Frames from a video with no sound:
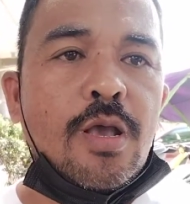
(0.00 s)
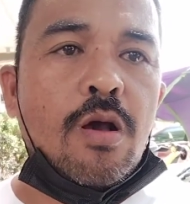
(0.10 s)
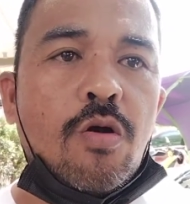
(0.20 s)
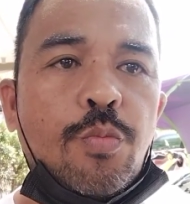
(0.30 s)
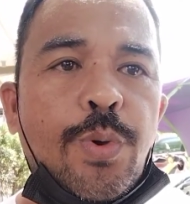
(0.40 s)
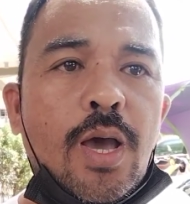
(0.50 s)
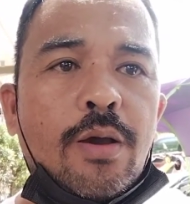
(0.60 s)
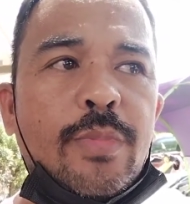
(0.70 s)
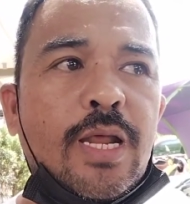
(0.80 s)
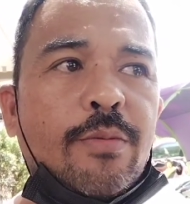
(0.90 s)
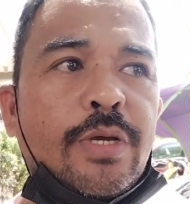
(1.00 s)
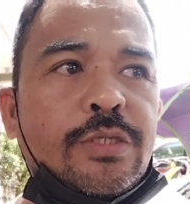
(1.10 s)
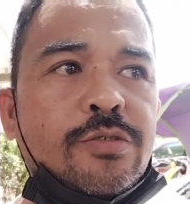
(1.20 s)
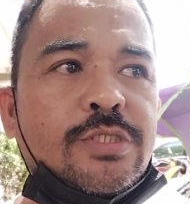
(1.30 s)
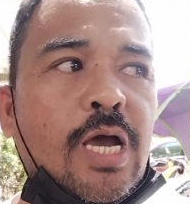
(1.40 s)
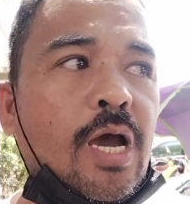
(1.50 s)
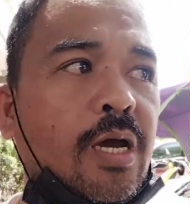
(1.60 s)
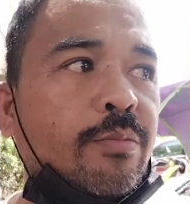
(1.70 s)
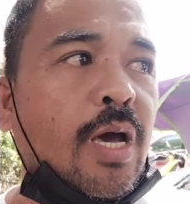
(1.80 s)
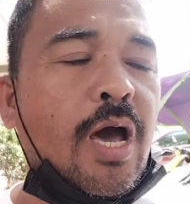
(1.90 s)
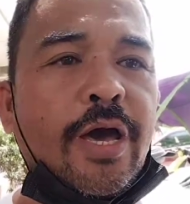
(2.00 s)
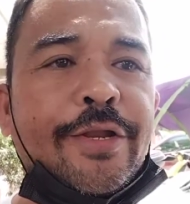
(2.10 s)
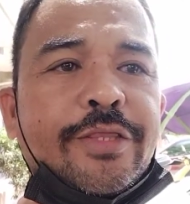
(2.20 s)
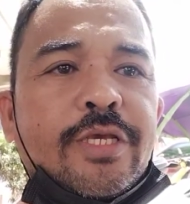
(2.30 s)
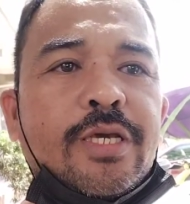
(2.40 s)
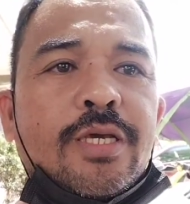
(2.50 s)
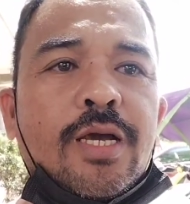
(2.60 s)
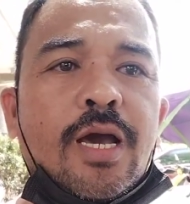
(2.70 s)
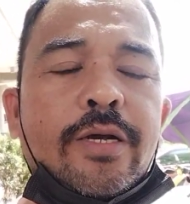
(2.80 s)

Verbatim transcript: upang malaman nyo saan makakarating ang